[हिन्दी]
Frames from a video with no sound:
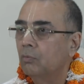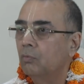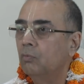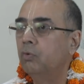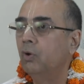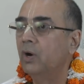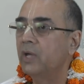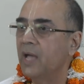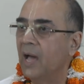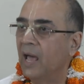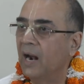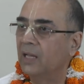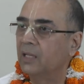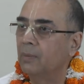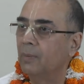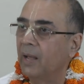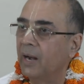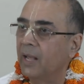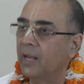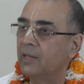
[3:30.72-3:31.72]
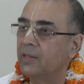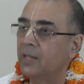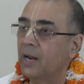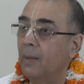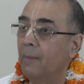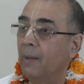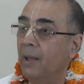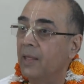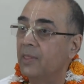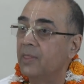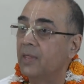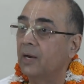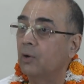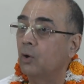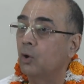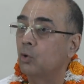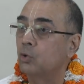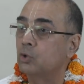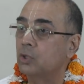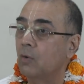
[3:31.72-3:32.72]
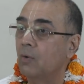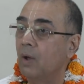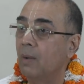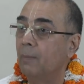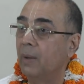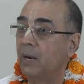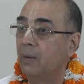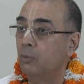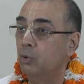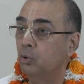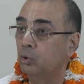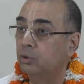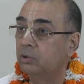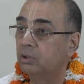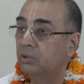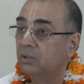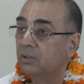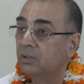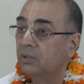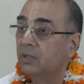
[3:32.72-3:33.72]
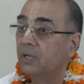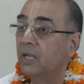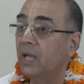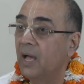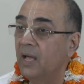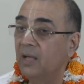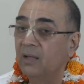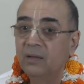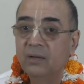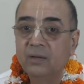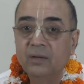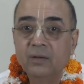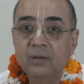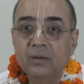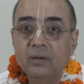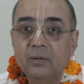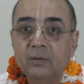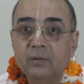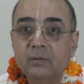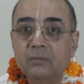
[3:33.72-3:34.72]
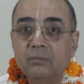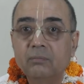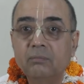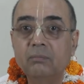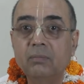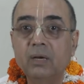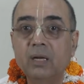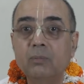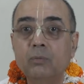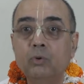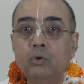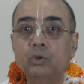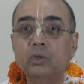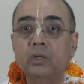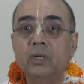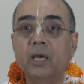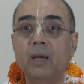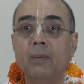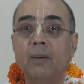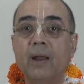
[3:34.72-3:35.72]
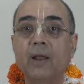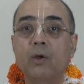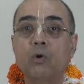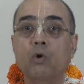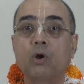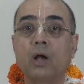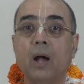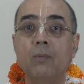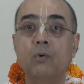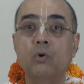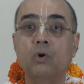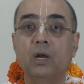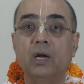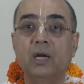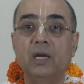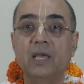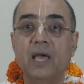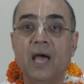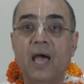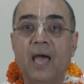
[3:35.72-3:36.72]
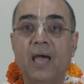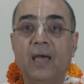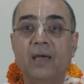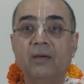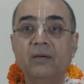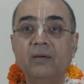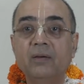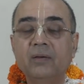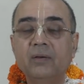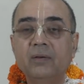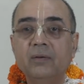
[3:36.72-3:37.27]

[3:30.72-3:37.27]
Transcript: वो ही हालत हमारे के अंदर हमारे अंदर कौन घुसा हुआ है मनभूत क्या मनभूत ने हमारे को काबू कर लिया है